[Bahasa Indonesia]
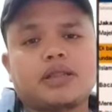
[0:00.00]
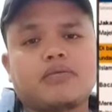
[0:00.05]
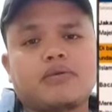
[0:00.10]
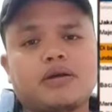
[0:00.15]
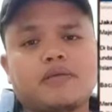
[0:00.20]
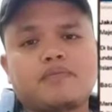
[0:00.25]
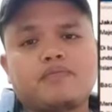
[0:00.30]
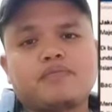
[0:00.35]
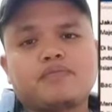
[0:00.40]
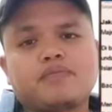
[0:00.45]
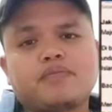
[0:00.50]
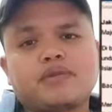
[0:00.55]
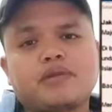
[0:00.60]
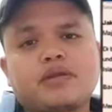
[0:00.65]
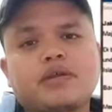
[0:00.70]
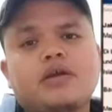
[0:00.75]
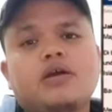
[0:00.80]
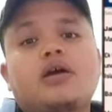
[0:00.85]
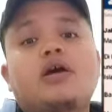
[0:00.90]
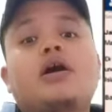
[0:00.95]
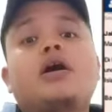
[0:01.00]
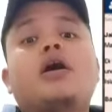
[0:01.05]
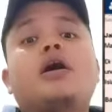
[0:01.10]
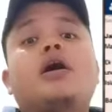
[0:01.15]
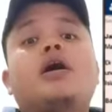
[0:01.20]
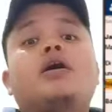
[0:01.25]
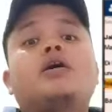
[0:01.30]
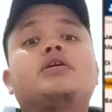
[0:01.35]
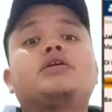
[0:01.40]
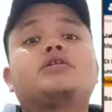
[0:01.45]
Tajikistan
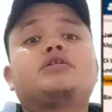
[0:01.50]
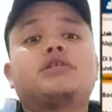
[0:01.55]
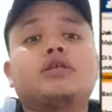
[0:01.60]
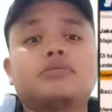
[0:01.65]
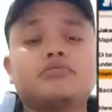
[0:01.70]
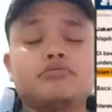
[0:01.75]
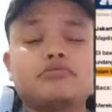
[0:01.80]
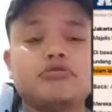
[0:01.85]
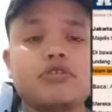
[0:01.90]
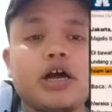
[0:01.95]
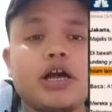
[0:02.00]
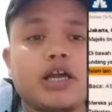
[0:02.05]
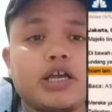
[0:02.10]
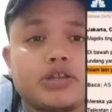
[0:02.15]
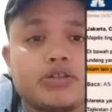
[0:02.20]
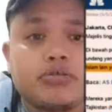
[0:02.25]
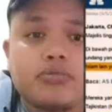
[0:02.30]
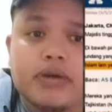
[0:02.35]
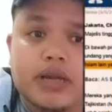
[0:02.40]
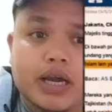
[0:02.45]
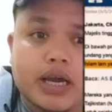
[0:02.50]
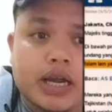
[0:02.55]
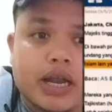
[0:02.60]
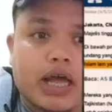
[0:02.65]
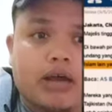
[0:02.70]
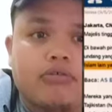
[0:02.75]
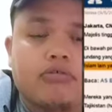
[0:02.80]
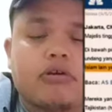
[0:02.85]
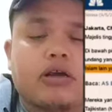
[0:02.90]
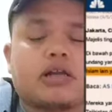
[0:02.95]
menargetkan jilbab dan pakaian
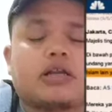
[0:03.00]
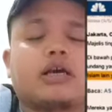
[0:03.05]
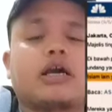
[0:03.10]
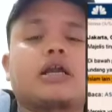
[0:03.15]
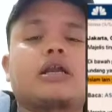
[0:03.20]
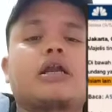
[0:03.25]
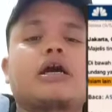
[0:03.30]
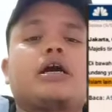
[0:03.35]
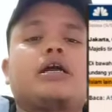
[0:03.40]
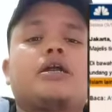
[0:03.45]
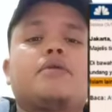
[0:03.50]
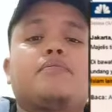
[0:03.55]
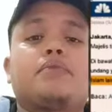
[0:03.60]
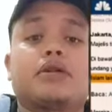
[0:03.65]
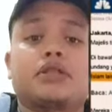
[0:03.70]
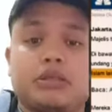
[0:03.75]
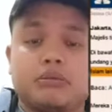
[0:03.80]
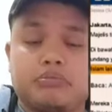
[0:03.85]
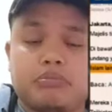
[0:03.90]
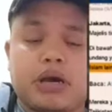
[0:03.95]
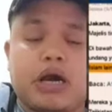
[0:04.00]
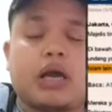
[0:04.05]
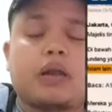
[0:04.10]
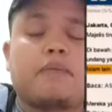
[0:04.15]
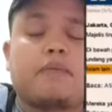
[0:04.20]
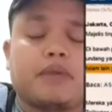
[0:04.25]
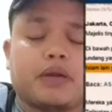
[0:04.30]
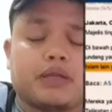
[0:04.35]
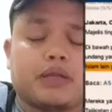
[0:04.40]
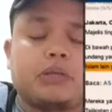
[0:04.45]
tradisional Islam lainnya yang masuk
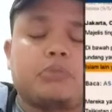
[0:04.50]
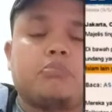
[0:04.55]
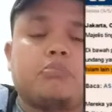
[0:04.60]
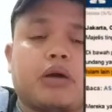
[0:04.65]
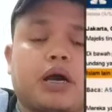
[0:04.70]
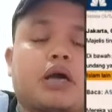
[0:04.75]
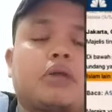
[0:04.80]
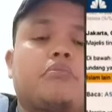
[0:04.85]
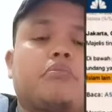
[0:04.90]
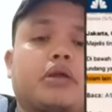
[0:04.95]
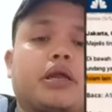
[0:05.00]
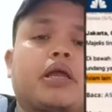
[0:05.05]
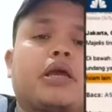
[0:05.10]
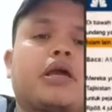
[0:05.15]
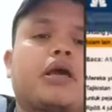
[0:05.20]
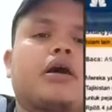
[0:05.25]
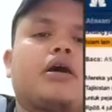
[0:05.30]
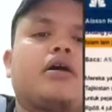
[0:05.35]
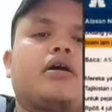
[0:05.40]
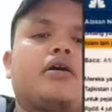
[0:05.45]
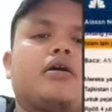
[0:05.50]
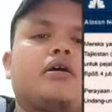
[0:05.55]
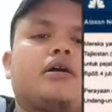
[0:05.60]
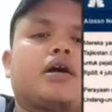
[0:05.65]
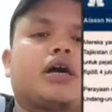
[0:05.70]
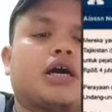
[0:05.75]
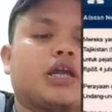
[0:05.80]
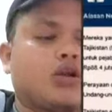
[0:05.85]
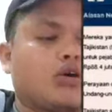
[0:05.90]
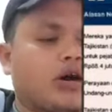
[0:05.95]
ke Tajikistan dari Timur Tengah
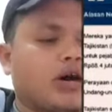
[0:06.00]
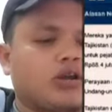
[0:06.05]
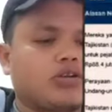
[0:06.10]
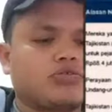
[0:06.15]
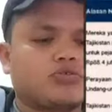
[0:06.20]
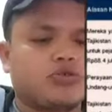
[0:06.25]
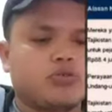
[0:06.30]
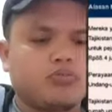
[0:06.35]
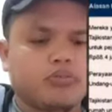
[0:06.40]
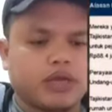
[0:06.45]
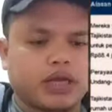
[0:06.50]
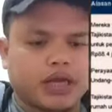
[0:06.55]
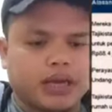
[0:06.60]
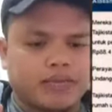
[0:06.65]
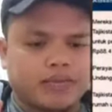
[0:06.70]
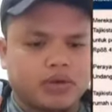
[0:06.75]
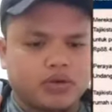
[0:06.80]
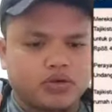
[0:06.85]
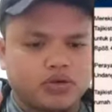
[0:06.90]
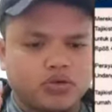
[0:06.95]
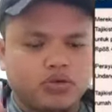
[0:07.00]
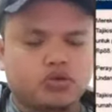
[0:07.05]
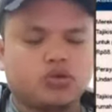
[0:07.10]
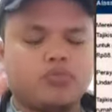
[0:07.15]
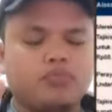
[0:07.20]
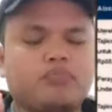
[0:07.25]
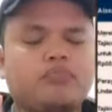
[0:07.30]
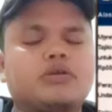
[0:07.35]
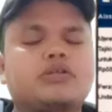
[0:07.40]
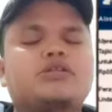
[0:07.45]
mereka
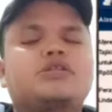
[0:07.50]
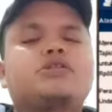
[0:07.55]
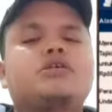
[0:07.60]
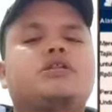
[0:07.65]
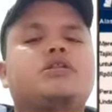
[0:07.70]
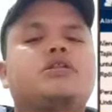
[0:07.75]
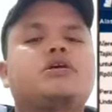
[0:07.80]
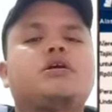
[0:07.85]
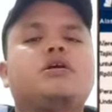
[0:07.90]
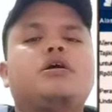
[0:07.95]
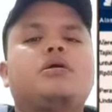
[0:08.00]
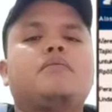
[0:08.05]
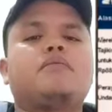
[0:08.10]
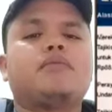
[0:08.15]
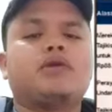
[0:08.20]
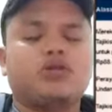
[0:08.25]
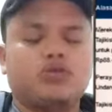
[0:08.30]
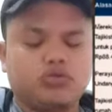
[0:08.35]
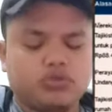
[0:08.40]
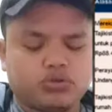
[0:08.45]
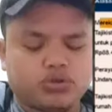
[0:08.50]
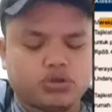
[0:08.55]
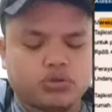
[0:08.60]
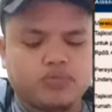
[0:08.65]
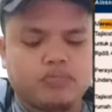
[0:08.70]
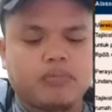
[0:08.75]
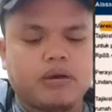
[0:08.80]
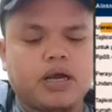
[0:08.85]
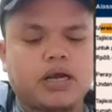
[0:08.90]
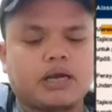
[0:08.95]
mereka mereka yang melanggar
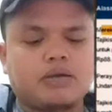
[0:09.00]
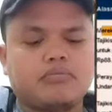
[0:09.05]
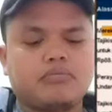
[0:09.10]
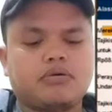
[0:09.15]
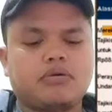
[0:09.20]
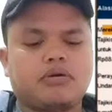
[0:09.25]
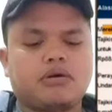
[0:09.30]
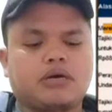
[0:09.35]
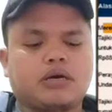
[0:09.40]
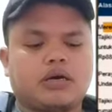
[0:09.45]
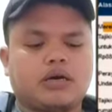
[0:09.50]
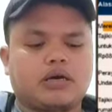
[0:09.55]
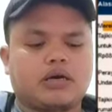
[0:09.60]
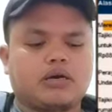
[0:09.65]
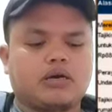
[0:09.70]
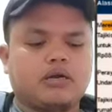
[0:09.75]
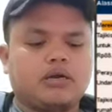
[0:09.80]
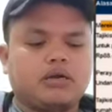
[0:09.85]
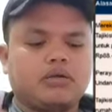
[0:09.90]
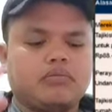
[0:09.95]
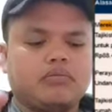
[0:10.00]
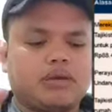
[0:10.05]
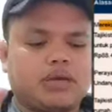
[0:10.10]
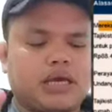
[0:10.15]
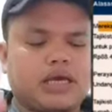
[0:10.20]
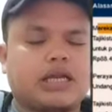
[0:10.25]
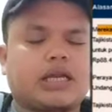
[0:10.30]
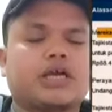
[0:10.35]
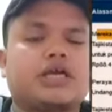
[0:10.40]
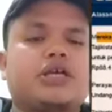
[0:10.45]
undang-undang itu akan didenda
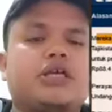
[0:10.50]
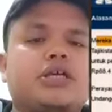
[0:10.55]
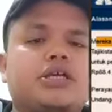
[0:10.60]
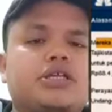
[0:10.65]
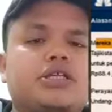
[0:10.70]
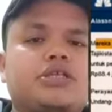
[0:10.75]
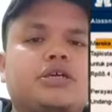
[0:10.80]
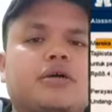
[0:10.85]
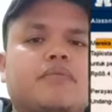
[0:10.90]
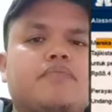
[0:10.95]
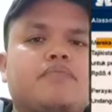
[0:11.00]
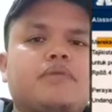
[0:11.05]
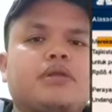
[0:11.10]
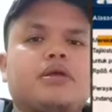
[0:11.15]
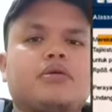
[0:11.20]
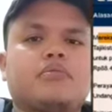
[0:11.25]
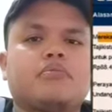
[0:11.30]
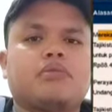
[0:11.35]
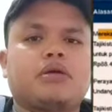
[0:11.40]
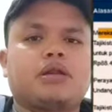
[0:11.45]
mulai dari 7.920